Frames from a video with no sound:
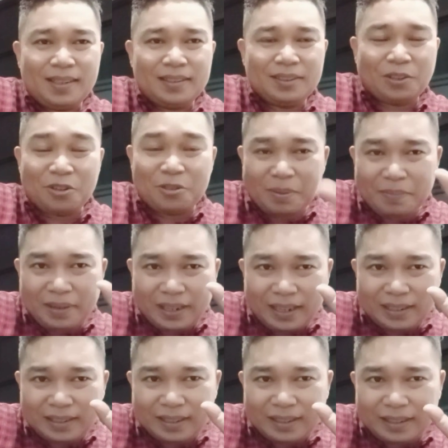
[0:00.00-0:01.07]
Terus
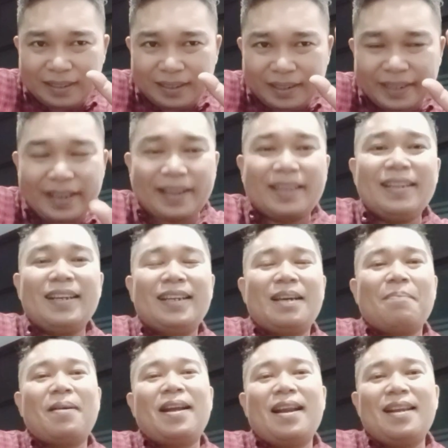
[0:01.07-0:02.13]
memberikan keyakinan
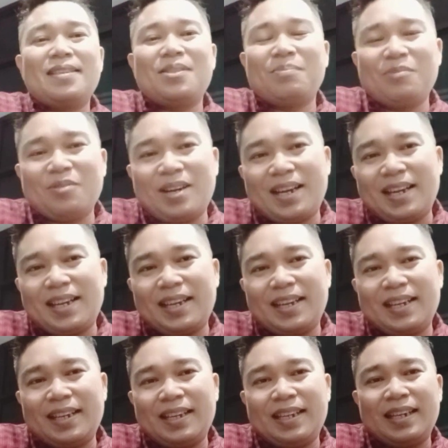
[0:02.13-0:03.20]
kepada Anda semua.
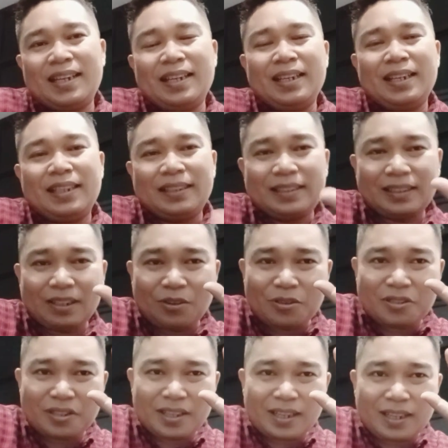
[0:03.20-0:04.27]

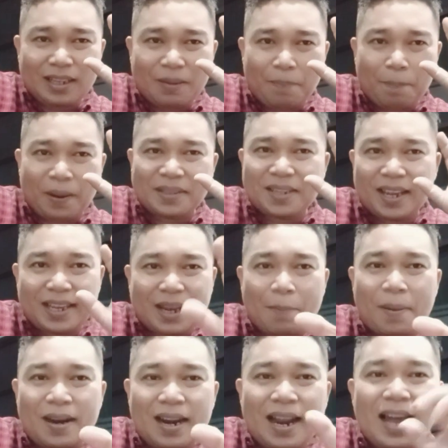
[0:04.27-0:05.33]
Terus uh, percaya
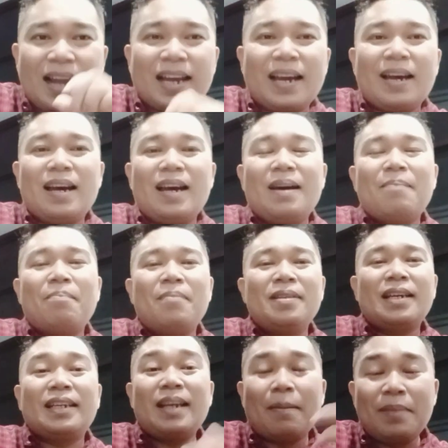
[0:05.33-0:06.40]
kepada langkah
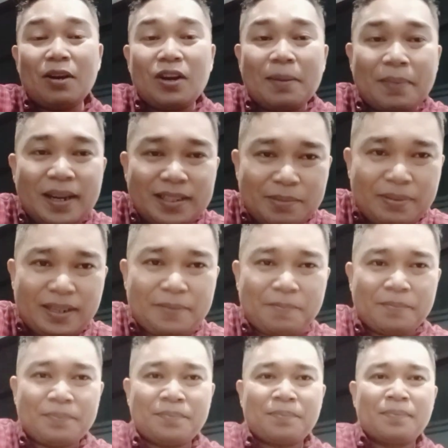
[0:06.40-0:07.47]
yang diambil oleh manajemen.
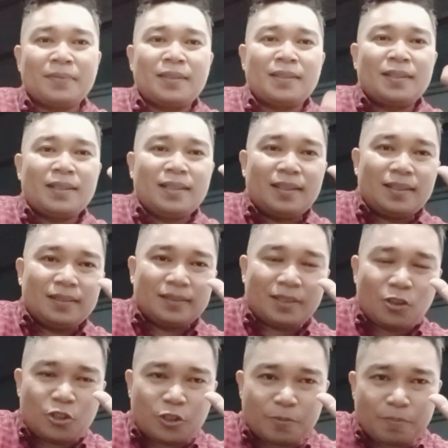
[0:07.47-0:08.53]

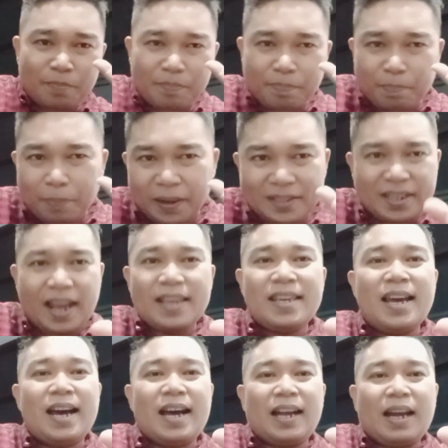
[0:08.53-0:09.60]
Terus
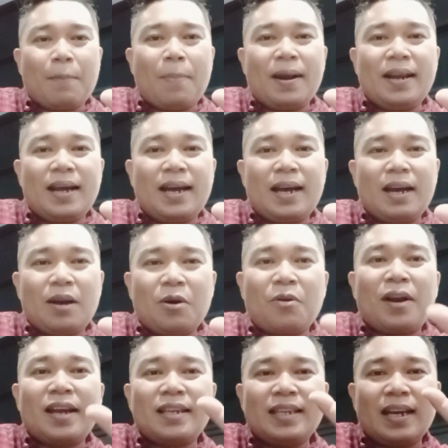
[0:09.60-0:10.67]
percaya kepada
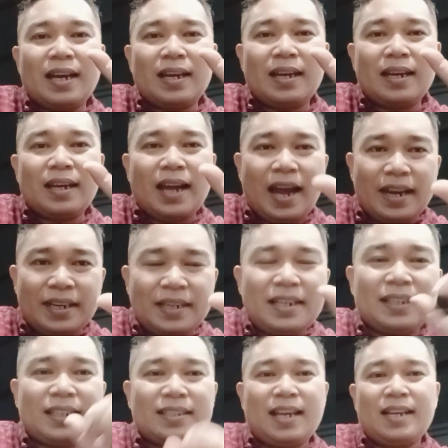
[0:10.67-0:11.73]
orang yang ada di
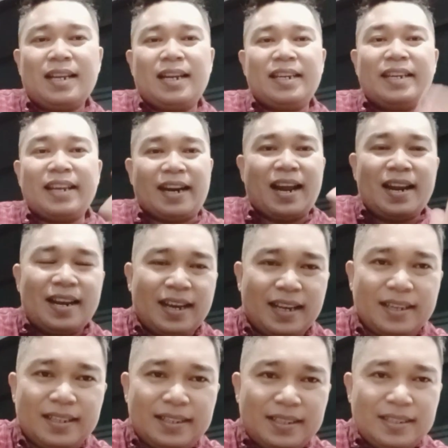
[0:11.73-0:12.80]
atas Anda, leader Anda.
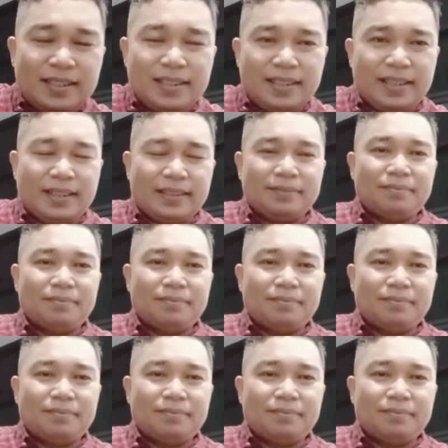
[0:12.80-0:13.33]
Ya.